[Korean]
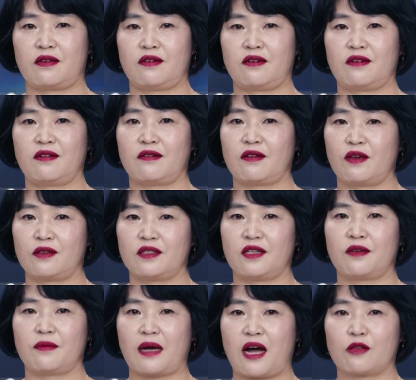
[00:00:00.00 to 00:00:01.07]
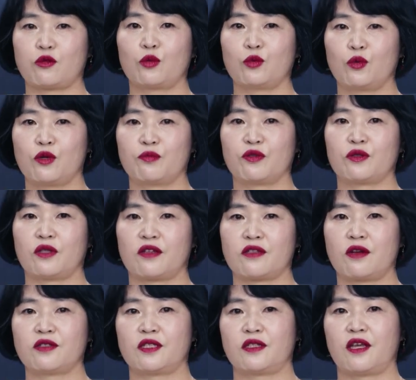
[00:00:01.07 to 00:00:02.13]
그 굉장히 가속도를
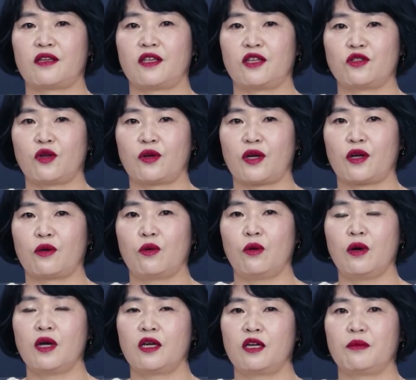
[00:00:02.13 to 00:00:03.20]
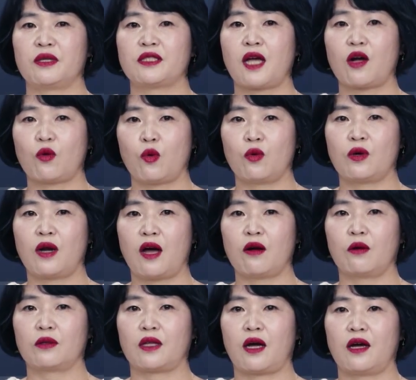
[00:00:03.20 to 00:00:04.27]
붙어서 진행 예정에 있고 이미 착공을
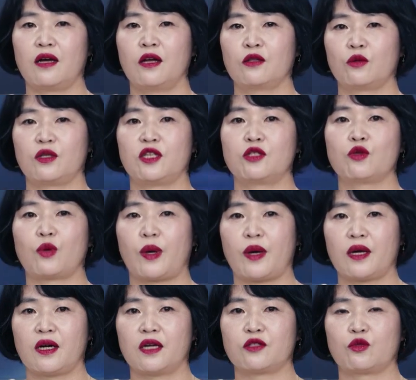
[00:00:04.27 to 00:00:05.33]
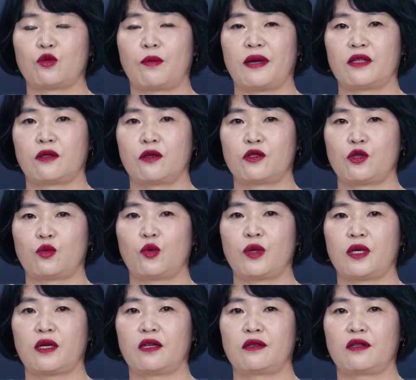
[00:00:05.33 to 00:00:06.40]
하거나 또 이주 계획까지도 만들어지고
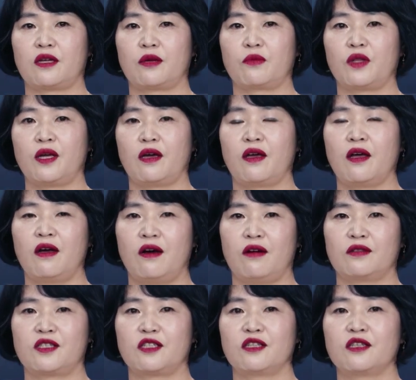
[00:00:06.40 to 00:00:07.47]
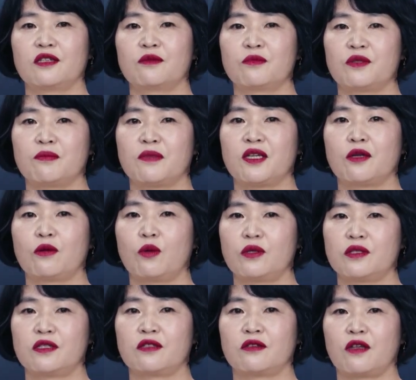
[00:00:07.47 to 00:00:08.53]
있기 때문에 어, 지금이
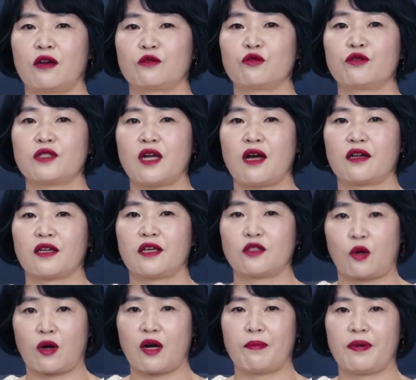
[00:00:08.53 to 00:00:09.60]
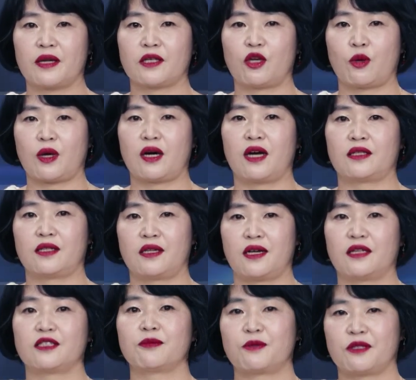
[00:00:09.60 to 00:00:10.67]
훨씬 더 투자하기에 적합한 기회가
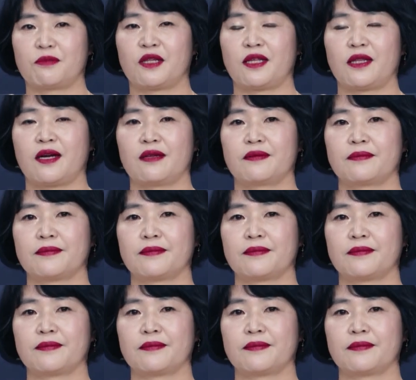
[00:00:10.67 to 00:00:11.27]
아닐까 싶습니다.